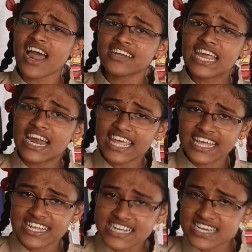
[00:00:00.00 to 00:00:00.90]
நாட்களை
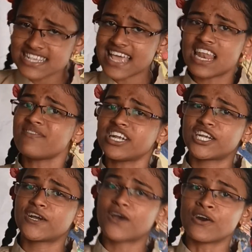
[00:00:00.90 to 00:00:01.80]
அதற்கு
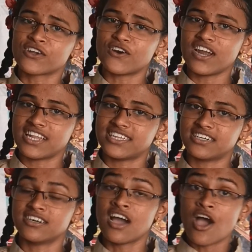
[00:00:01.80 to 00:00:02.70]
செலவிட்டுக் கொண்டுள்ளது